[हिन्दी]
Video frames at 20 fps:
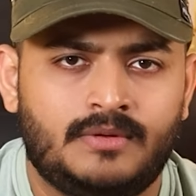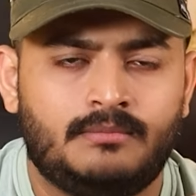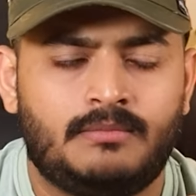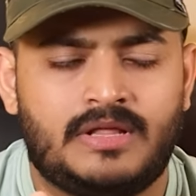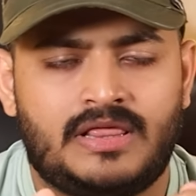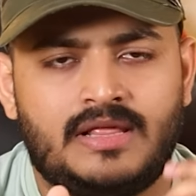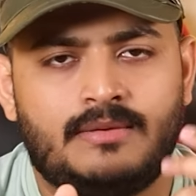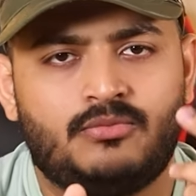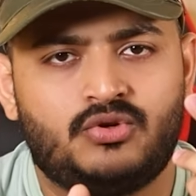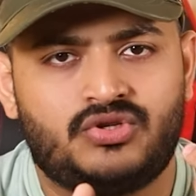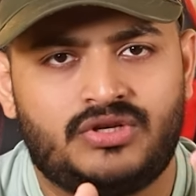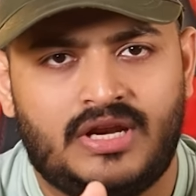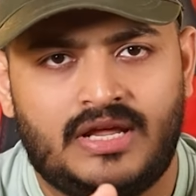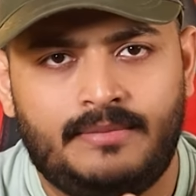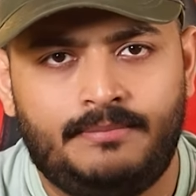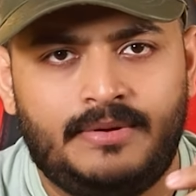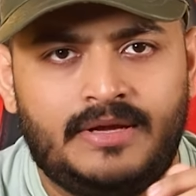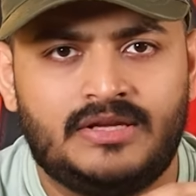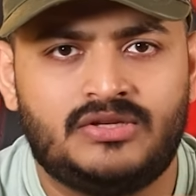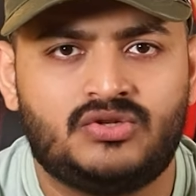मतलब उस नए
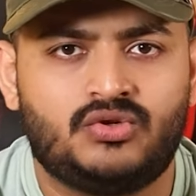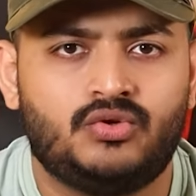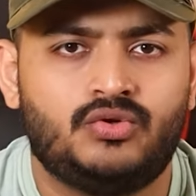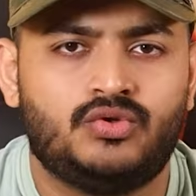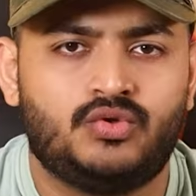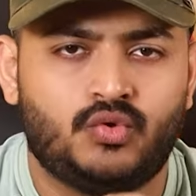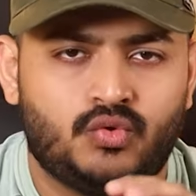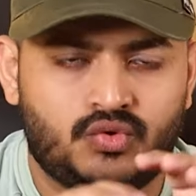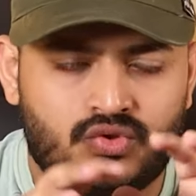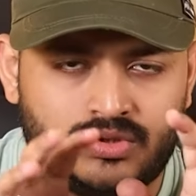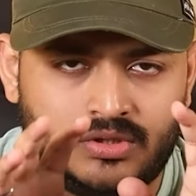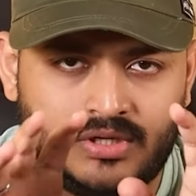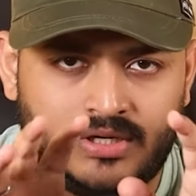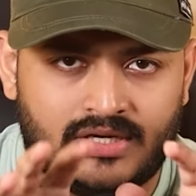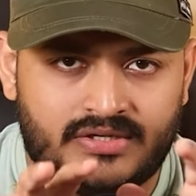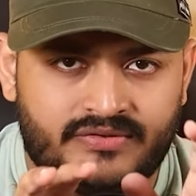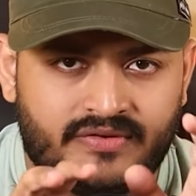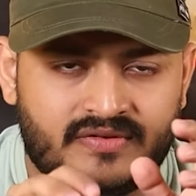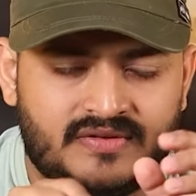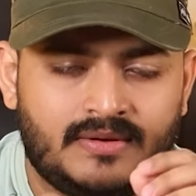पेज को जो उस
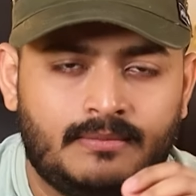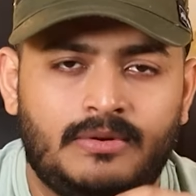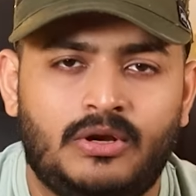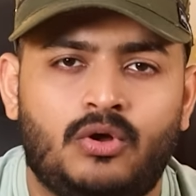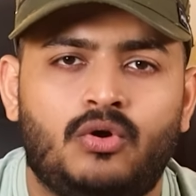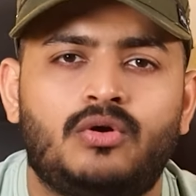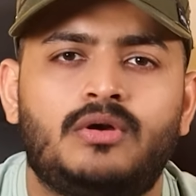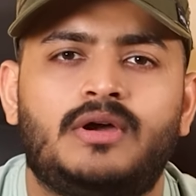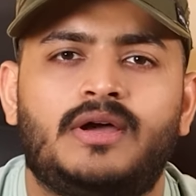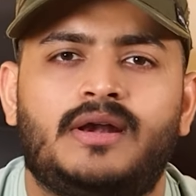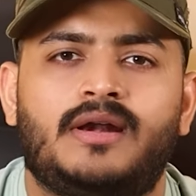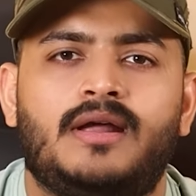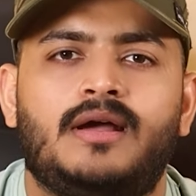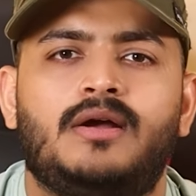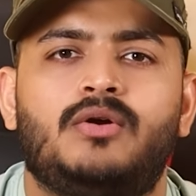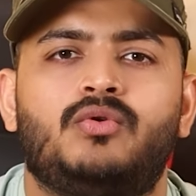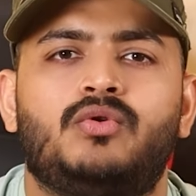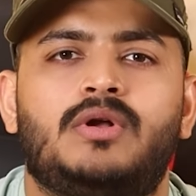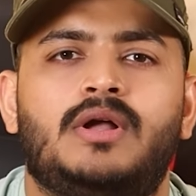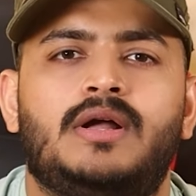क्लस्टर से बिलोंग कर रहा
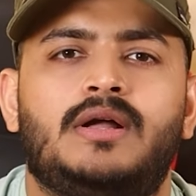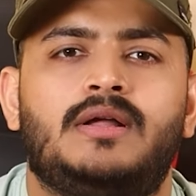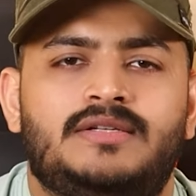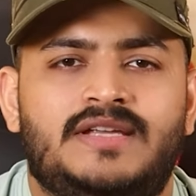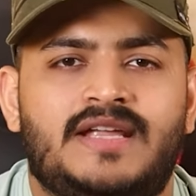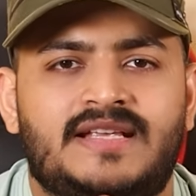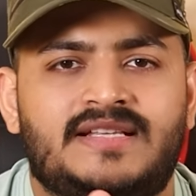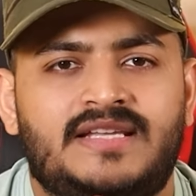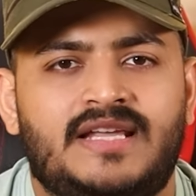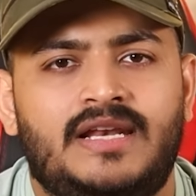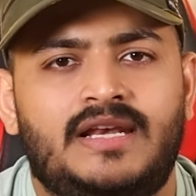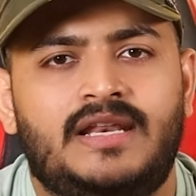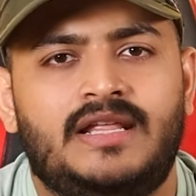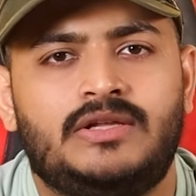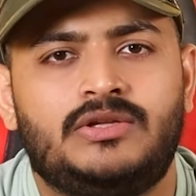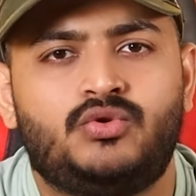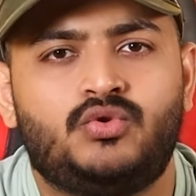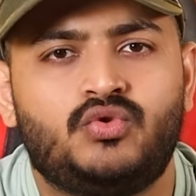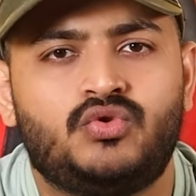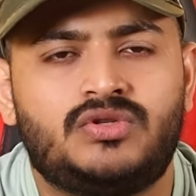होगा जैसे ही
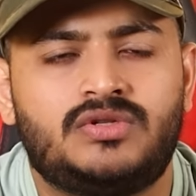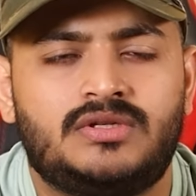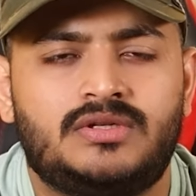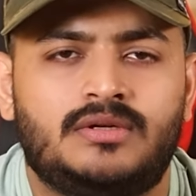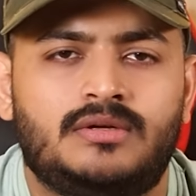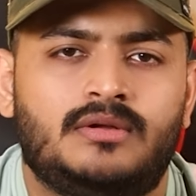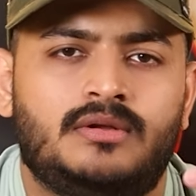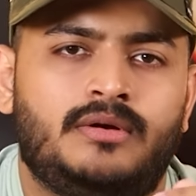लिंक जूस